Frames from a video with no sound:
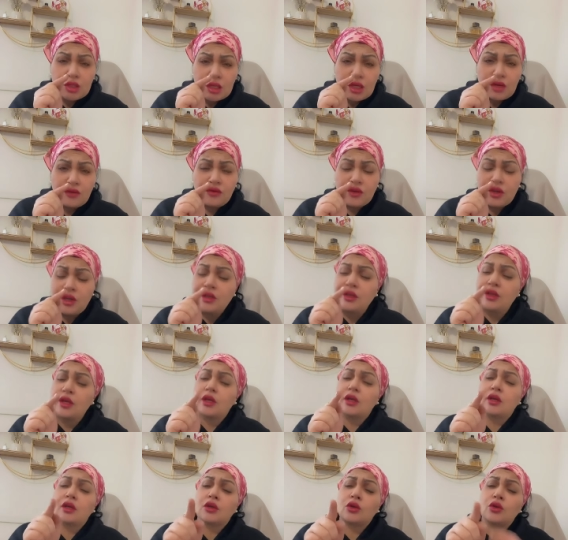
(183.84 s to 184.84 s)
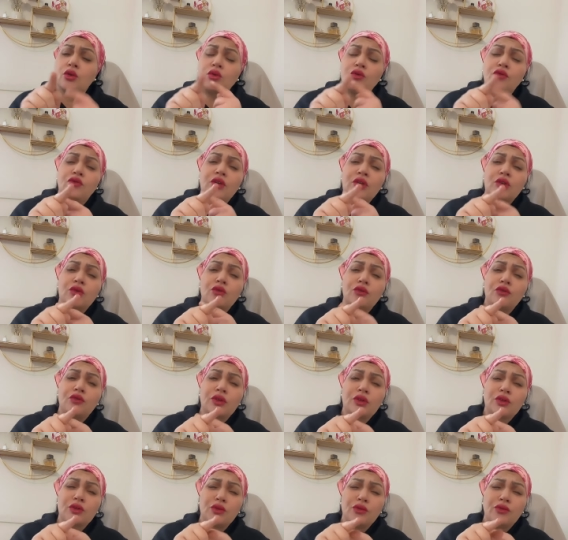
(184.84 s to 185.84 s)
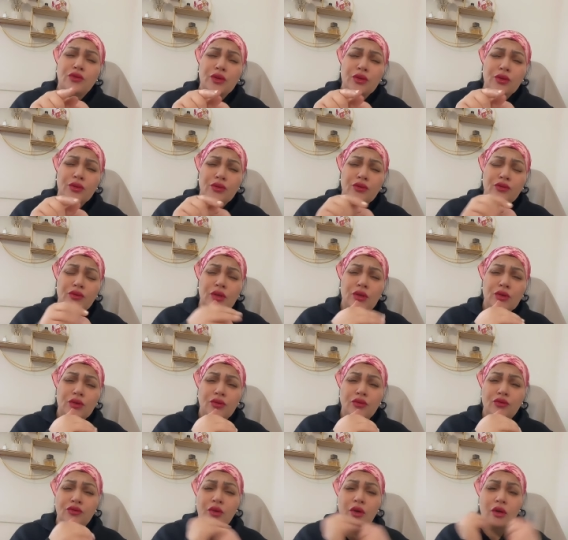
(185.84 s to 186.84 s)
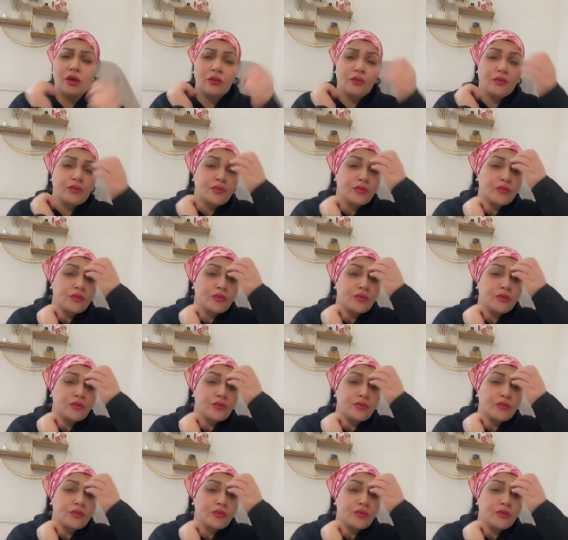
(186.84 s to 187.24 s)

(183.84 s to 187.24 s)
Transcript: الطرف قد هيك طروفه طروفه طروفه طروفه طروفه